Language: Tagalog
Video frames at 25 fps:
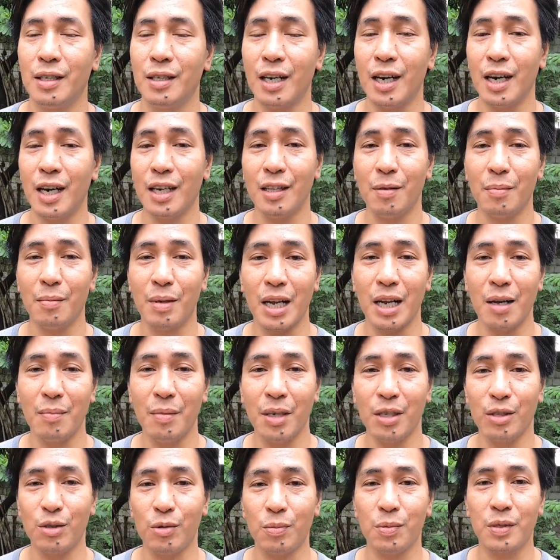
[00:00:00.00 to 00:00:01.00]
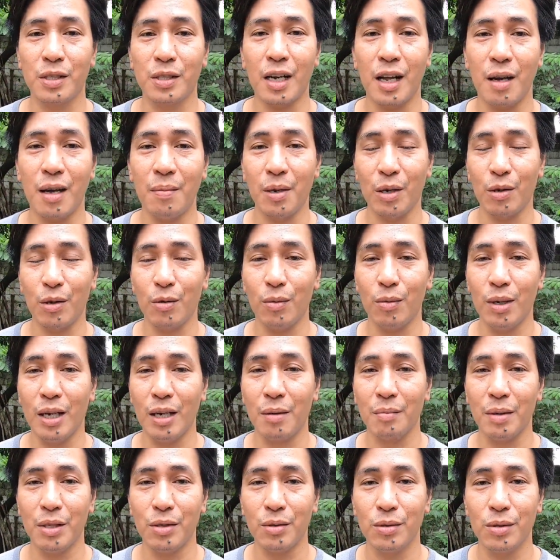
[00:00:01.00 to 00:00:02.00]
kahit na marami kang subscriber kung
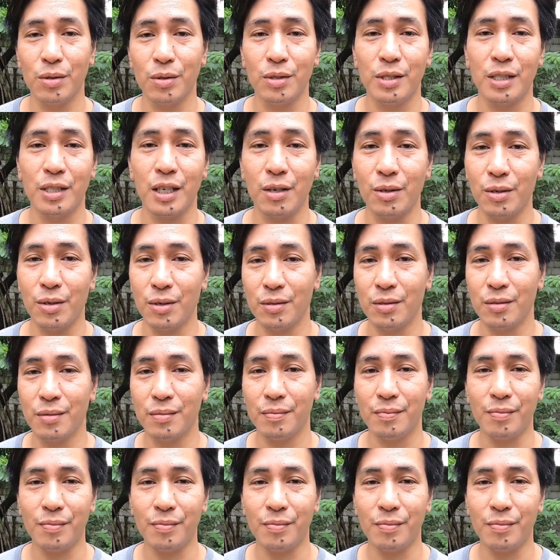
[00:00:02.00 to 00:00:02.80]
walang manonood sa'yo